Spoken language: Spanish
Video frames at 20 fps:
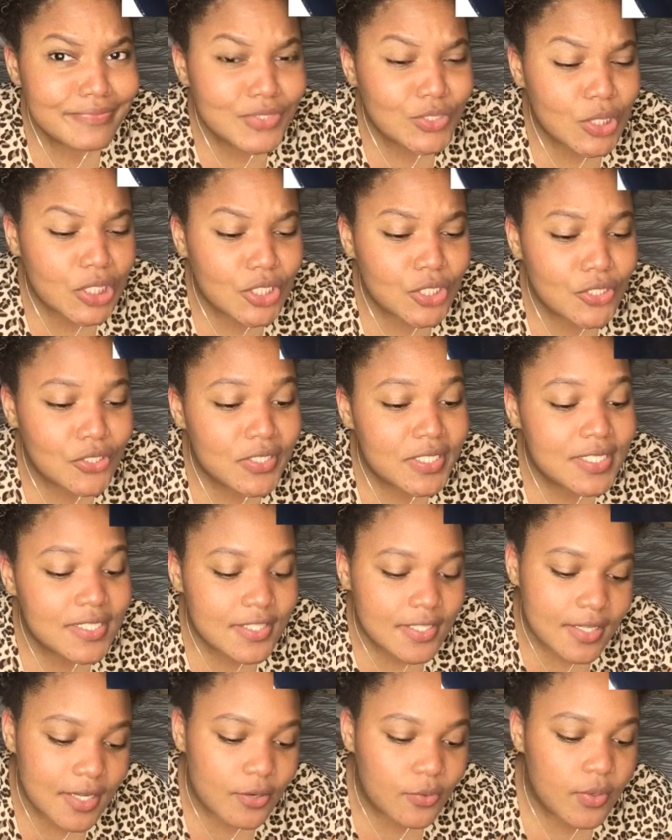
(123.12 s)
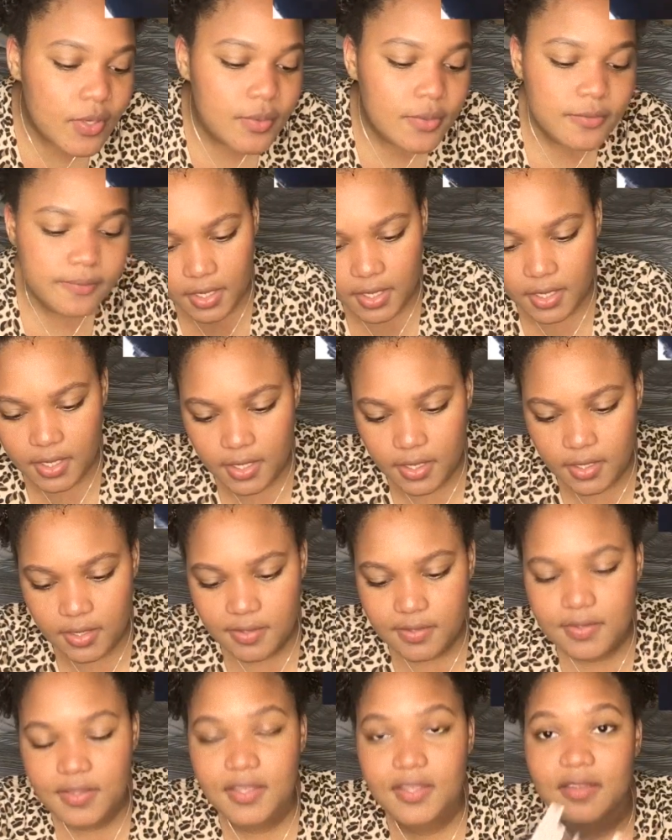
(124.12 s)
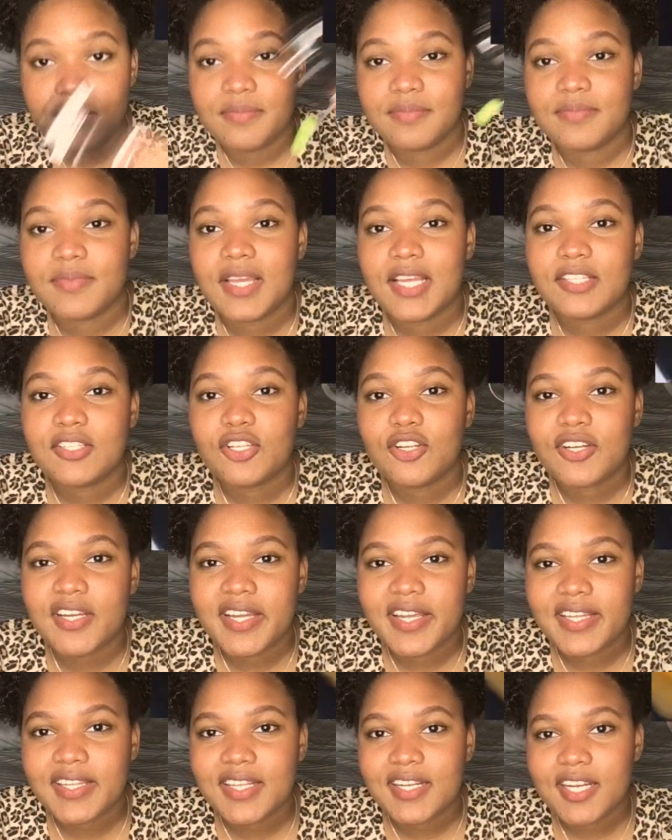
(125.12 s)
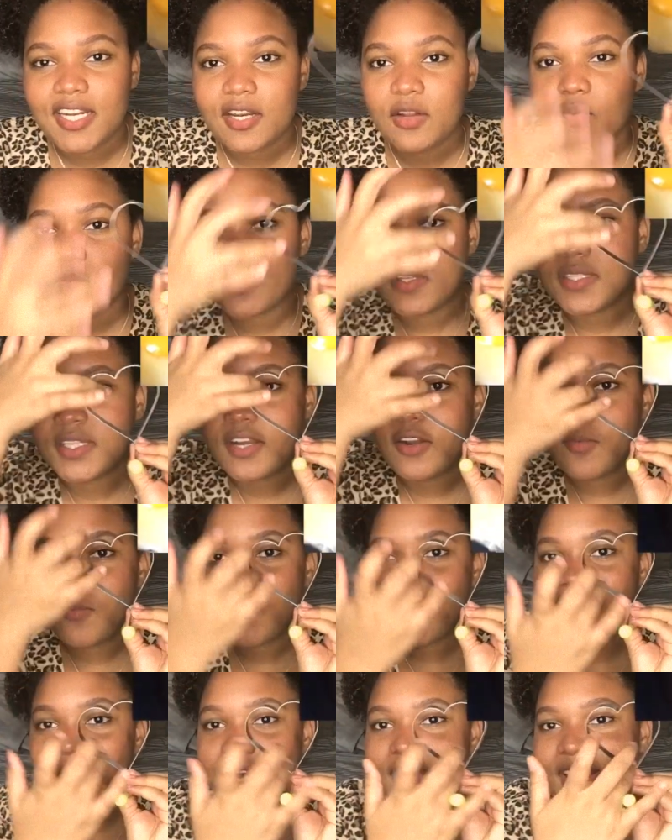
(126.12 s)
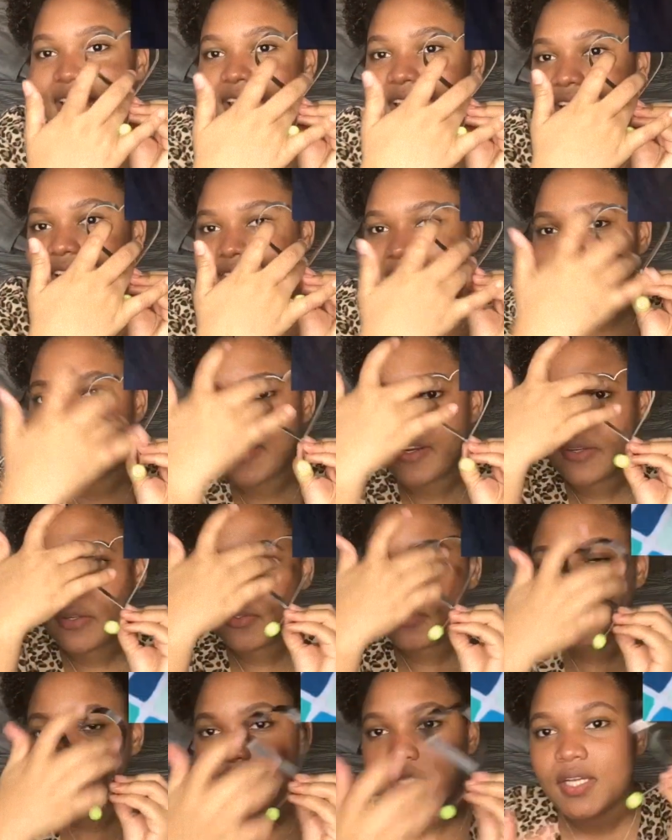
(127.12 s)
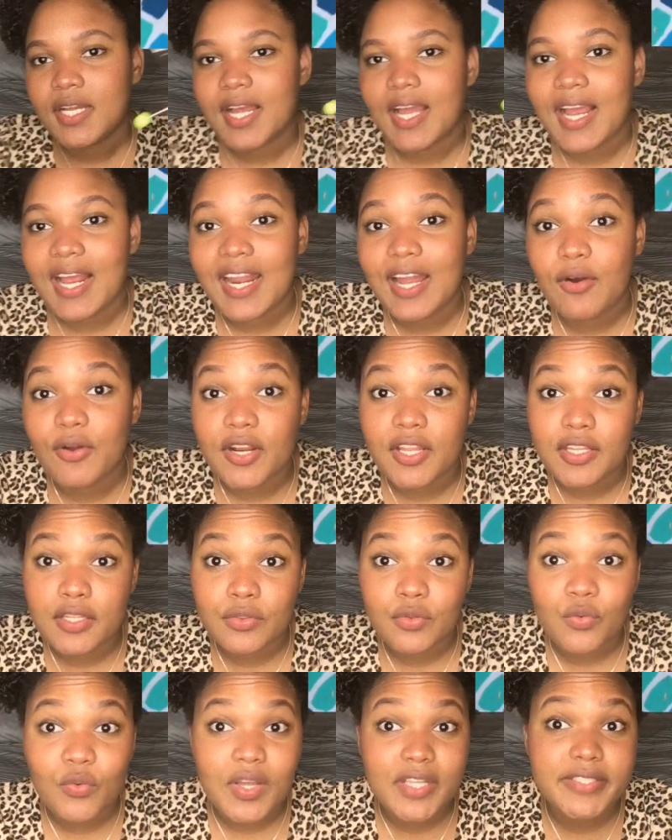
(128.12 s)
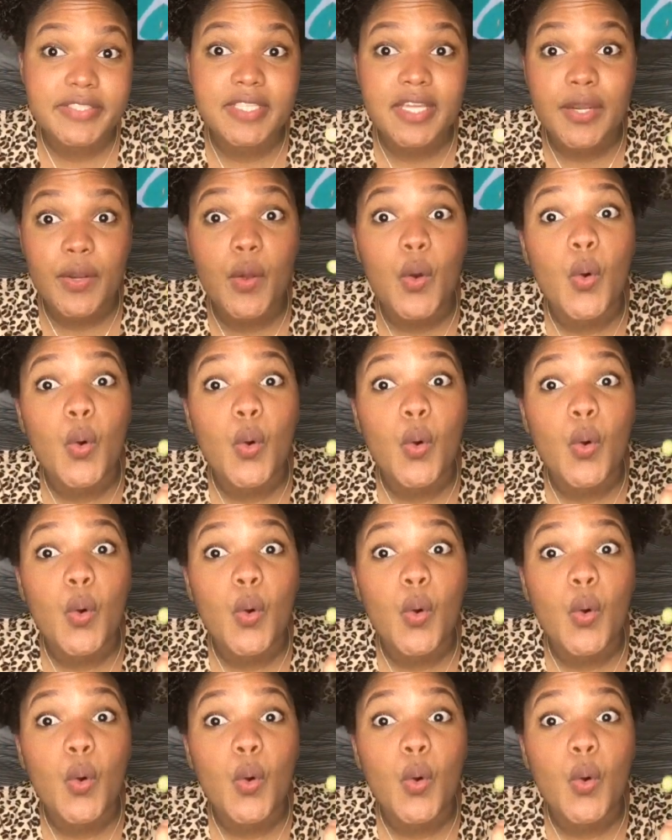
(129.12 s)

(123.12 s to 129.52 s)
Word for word: cuando lo hice el huevo. Y sí, eso es lo que hay que tener en cuenta, como que hay que engrasarlo a la hora de tu hacer